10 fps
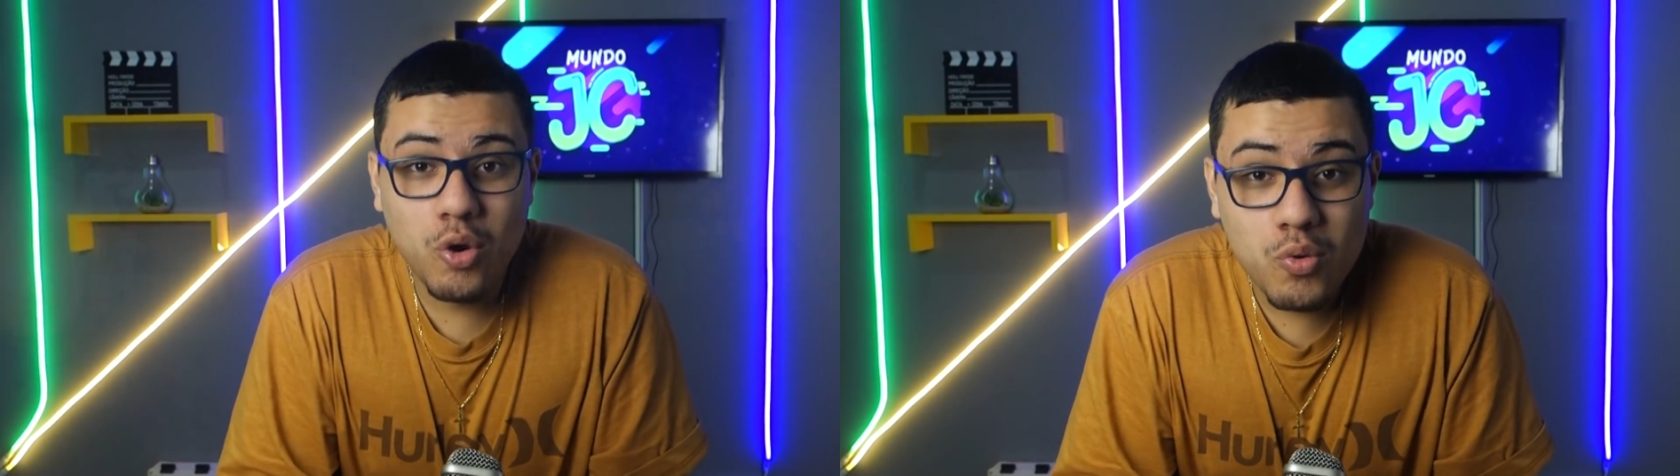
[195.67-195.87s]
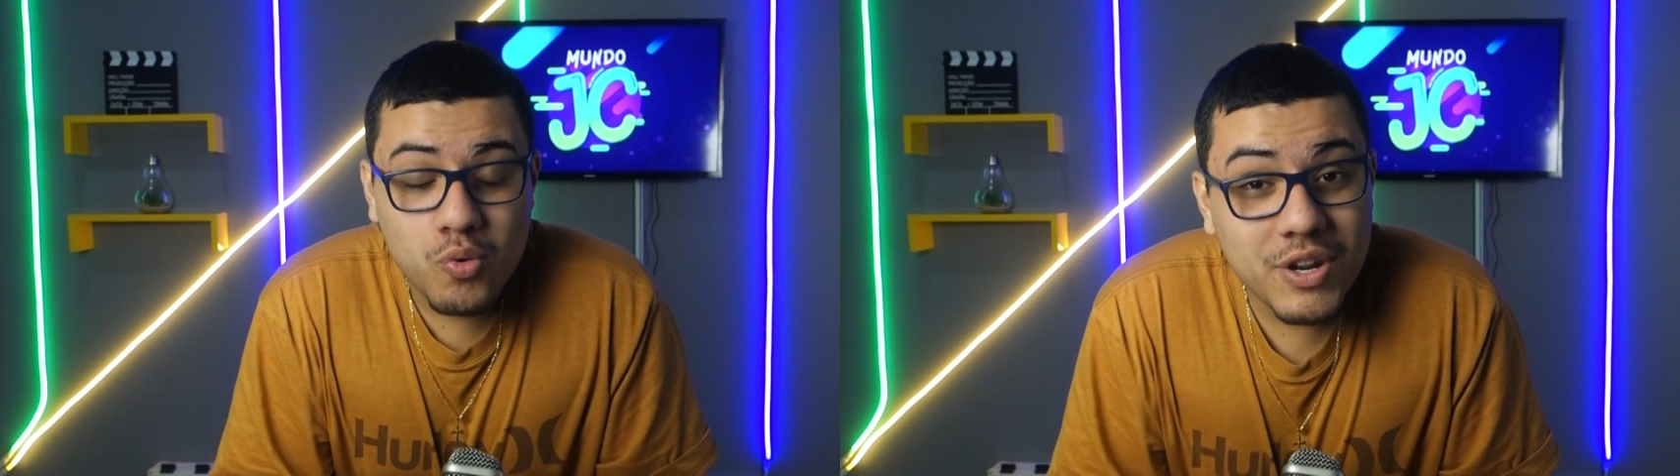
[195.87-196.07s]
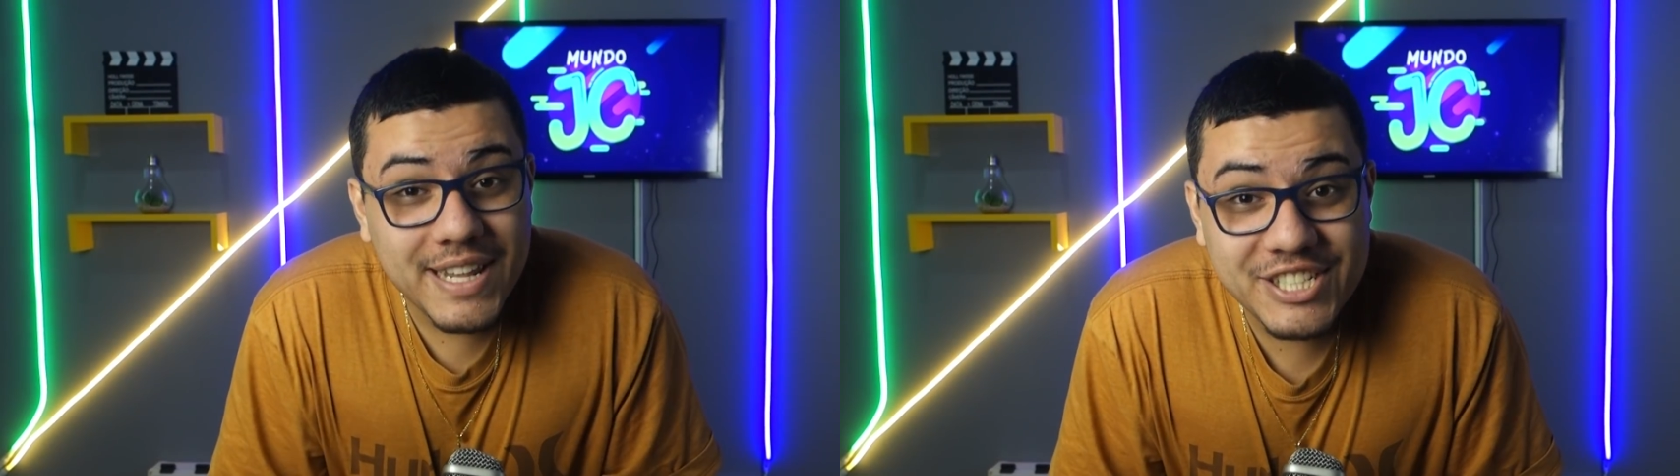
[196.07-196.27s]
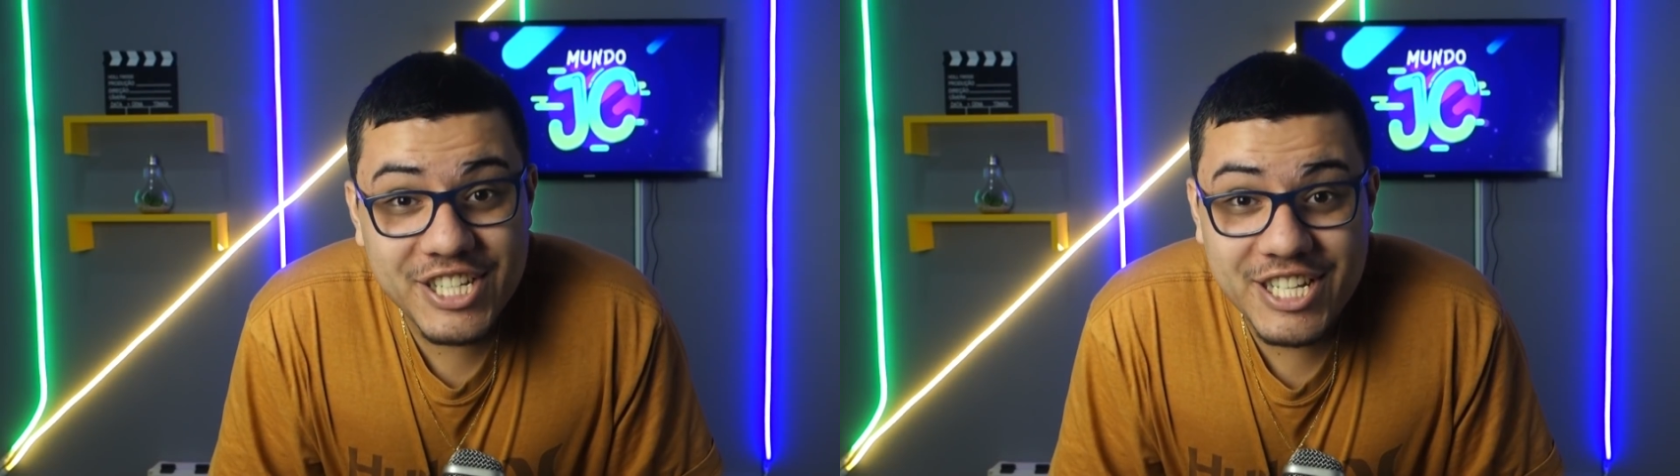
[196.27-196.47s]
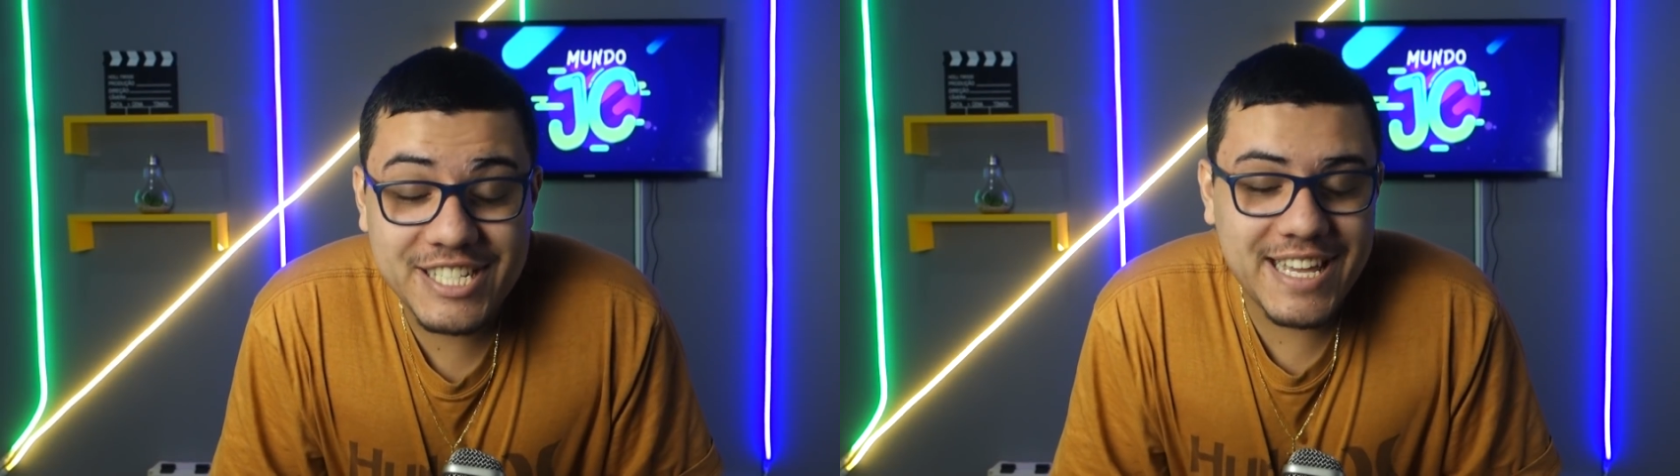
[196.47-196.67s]
Loucura, né,
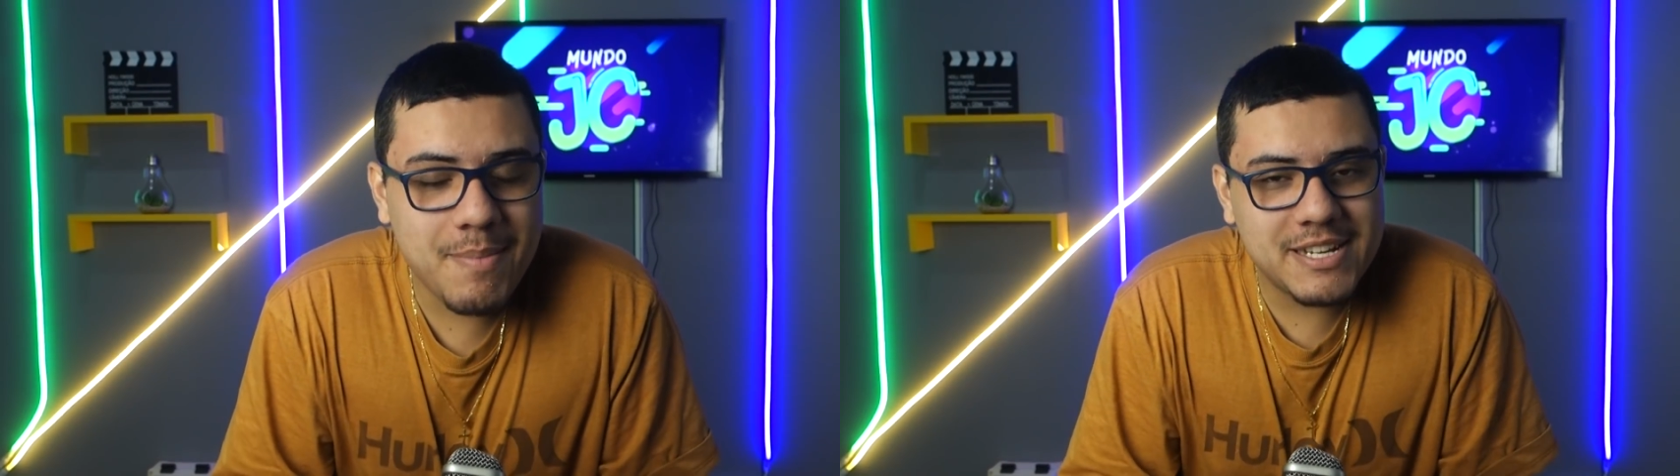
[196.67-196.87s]
gente? Quem